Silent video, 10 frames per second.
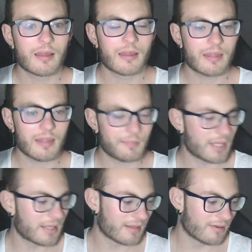en
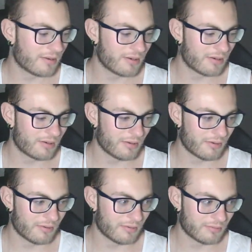
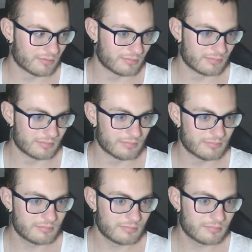medio
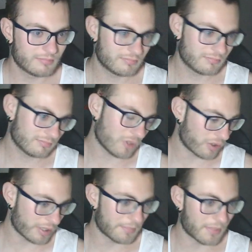o
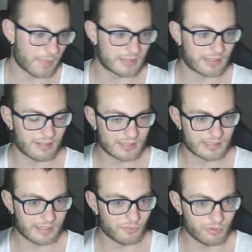que me metió en este
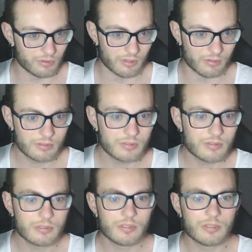mundo
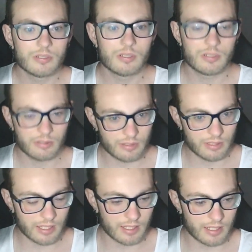
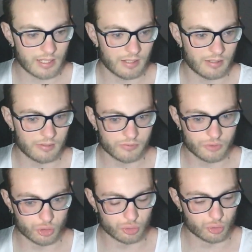del
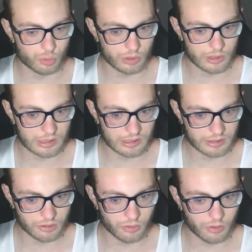YouTube y
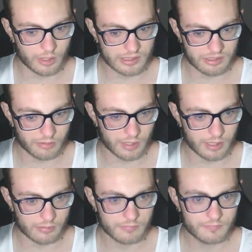todo eso,
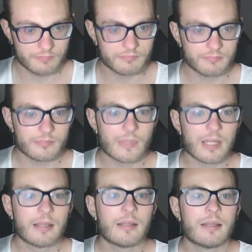bueno.
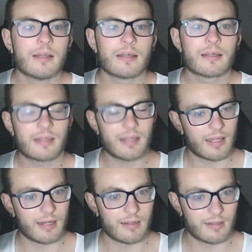
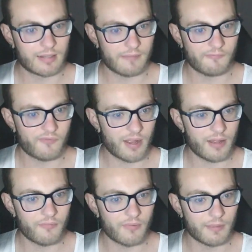Quien, quien fue
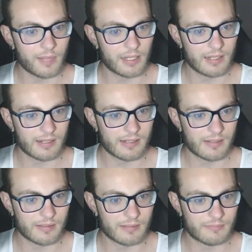fue
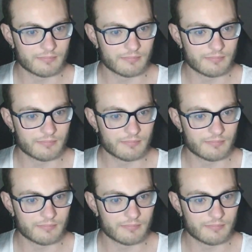mi...